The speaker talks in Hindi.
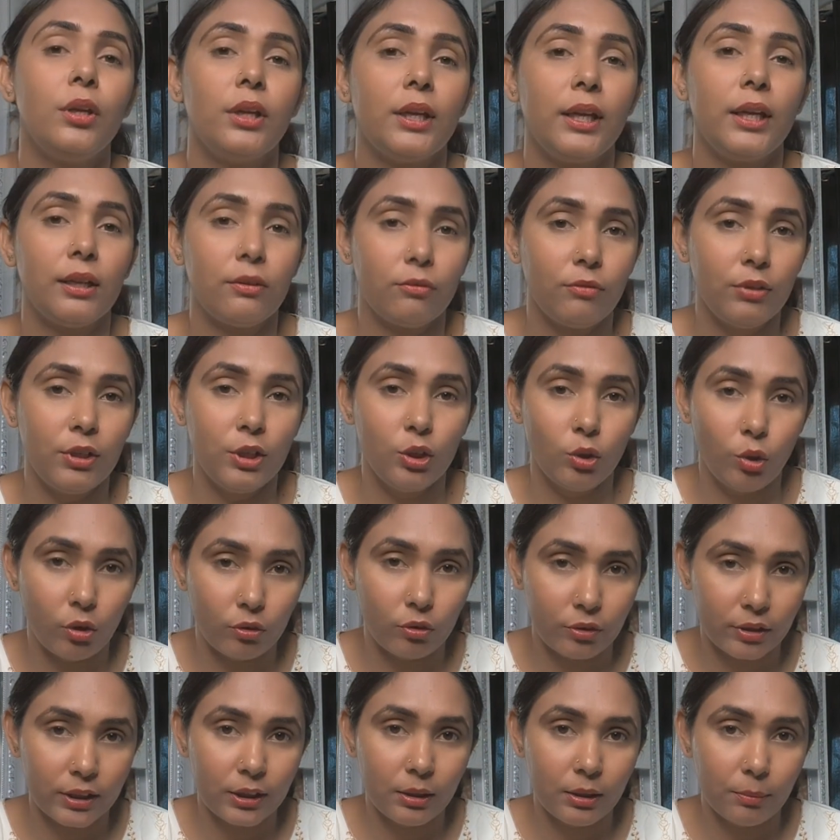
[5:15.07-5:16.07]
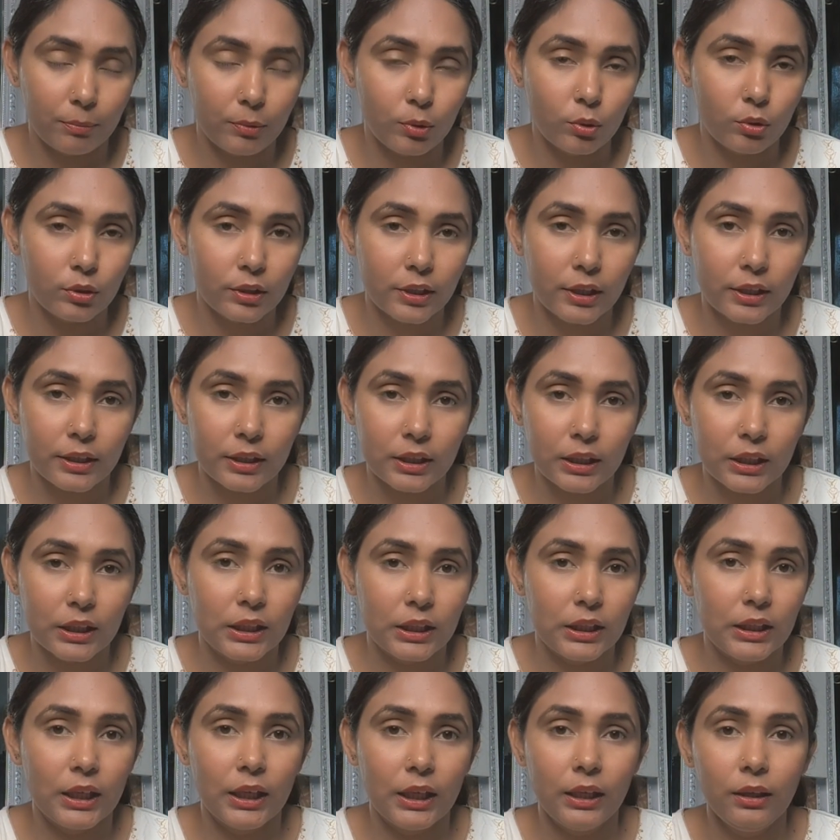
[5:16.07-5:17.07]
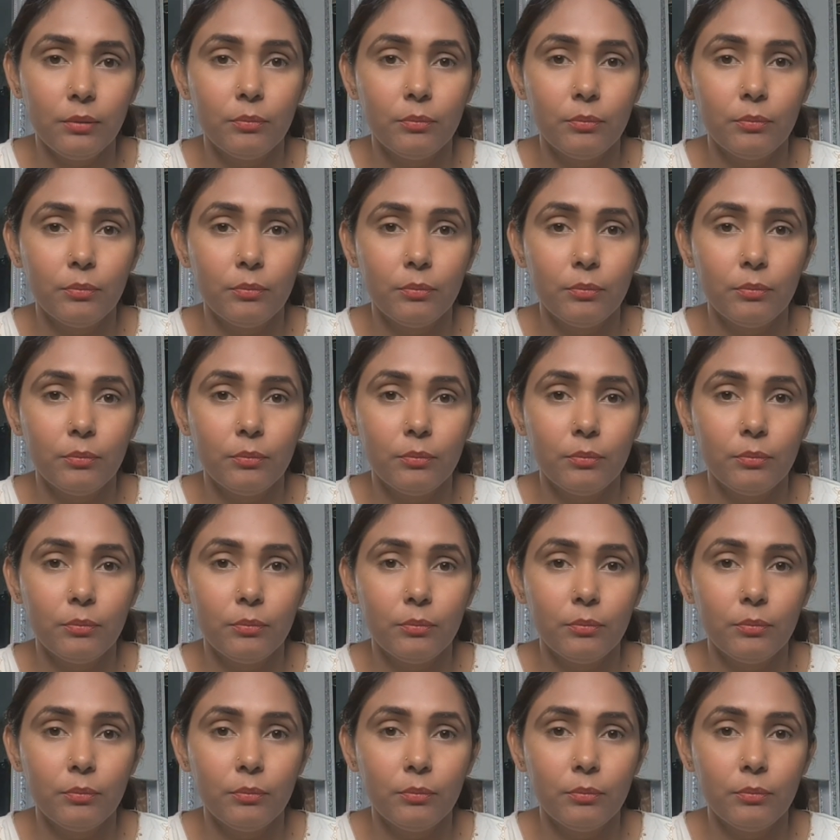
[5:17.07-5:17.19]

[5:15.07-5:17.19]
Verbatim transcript: एक वीडियो ऑलरेडी अपलोड कर रखी है